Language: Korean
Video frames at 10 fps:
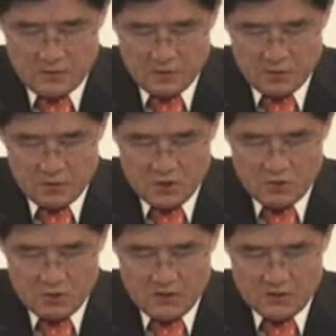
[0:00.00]
또
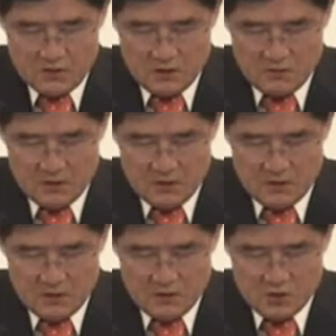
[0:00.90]
천국은 마치
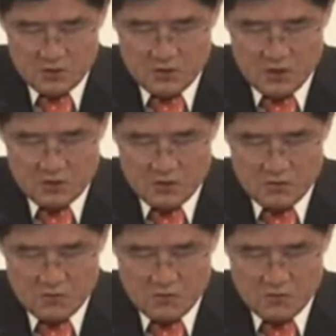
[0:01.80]
바다에 치고 각종